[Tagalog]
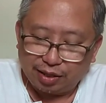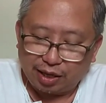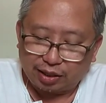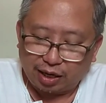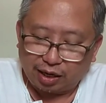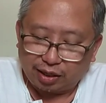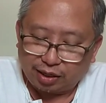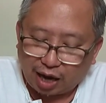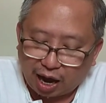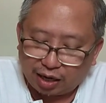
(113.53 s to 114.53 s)
that uh,
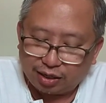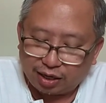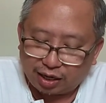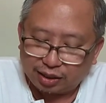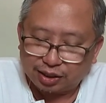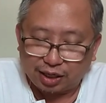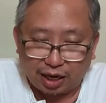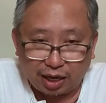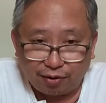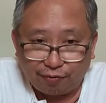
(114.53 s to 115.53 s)
God is
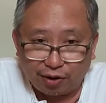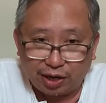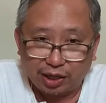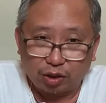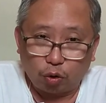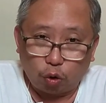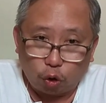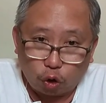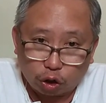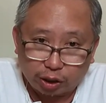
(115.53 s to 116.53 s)
infinite
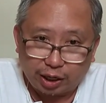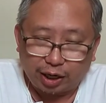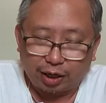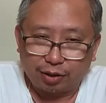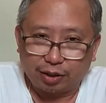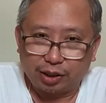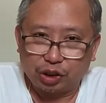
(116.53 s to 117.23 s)
order. Okay?